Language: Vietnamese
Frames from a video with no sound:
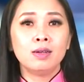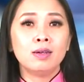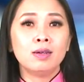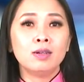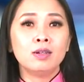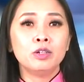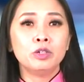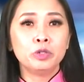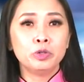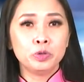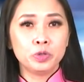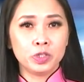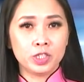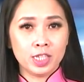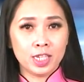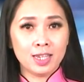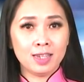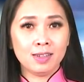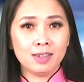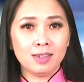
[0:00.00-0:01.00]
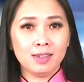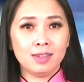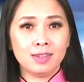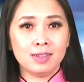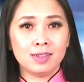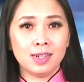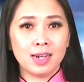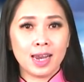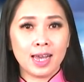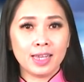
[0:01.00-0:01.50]
hưu chiến
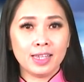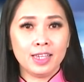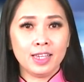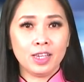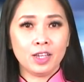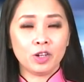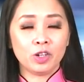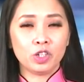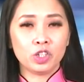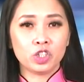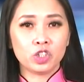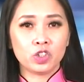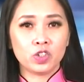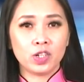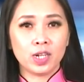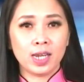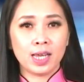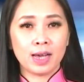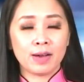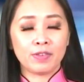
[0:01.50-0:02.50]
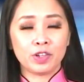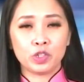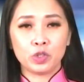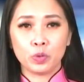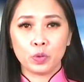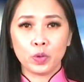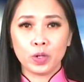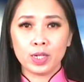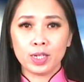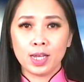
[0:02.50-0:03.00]
giữa láng giềng Australia và
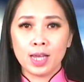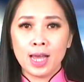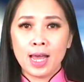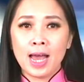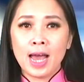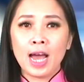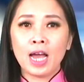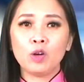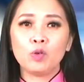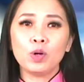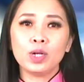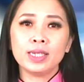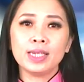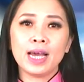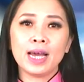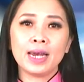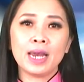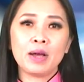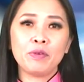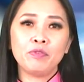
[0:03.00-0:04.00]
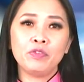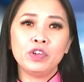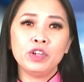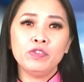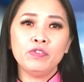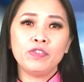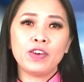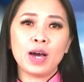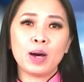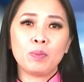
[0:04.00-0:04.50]
Trung Quốc. Hai quốc gia đang
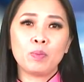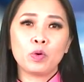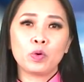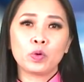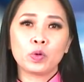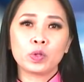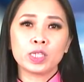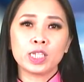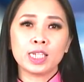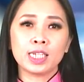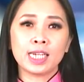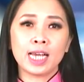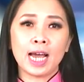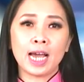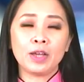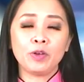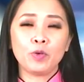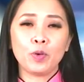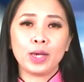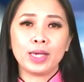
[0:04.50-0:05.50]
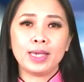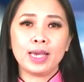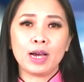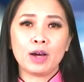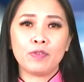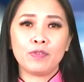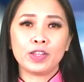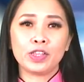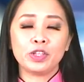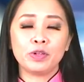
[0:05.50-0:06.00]
vướng vào một cuộc tranh cãi ngoại
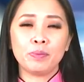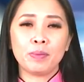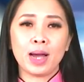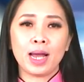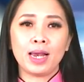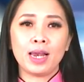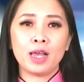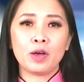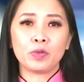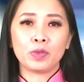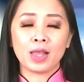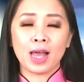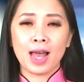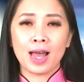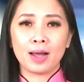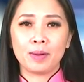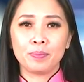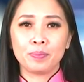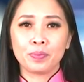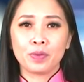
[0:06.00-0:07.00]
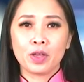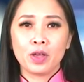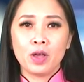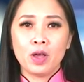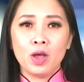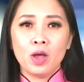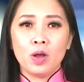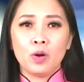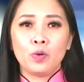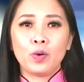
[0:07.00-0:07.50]
giao và thương mại leo thang,
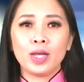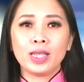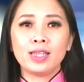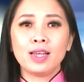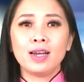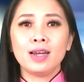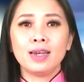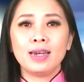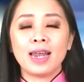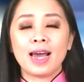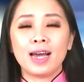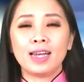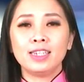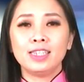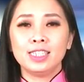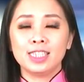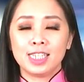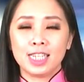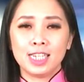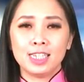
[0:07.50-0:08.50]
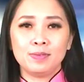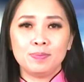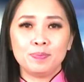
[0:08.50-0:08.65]
Reuters đã đưa tin.